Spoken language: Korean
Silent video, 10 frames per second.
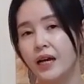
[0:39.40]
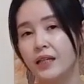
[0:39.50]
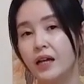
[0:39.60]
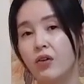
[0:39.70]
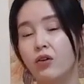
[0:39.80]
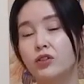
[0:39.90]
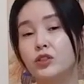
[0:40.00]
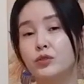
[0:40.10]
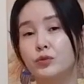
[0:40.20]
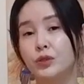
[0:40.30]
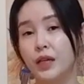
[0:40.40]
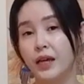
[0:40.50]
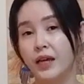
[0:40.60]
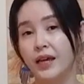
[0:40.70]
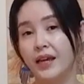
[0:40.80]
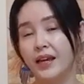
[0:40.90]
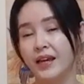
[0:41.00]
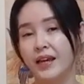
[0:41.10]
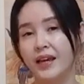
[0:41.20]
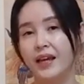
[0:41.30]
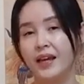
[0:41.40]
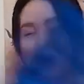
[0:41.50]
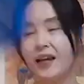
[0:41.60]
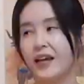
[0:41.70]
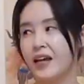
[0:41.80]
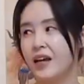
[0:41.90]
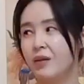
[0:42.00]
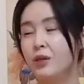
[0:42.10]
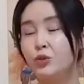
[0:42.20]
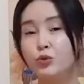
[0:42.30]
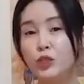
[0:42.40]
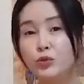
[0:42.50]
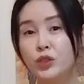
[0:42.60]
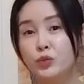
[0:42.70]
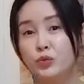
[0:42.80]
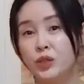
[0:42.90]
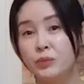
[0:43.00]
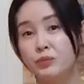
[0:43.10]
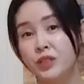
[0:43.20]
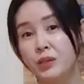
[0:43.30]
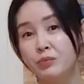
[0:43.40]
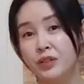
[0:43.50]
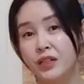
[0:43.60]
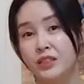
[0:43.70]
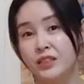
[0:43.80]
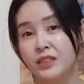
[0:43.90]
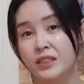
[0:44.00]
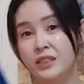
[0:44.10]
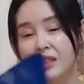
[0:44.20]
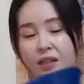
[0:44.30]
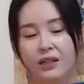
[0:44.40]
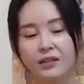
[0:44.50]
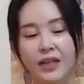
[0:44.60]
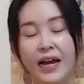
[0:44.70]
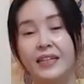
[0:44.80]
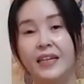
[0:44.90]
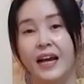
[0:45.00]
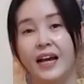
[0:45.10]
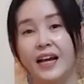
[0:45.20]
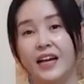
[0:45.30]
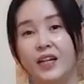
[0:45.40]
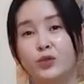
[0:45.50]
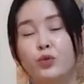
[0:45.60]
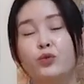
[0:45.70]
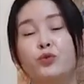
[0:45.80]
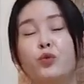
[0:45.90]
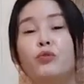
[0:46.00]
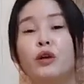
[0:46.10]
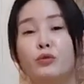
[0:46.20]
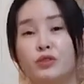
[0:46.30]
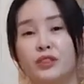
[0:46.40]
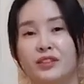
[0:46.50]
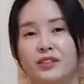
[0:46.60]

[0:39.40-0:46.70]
다 아. 거짓으로 돼. 아. 아 좋다 좋다 좋다 이쁘다 이쁘다 그러지. 근데 아니야. 아. 속으로 욕을 라고 있어.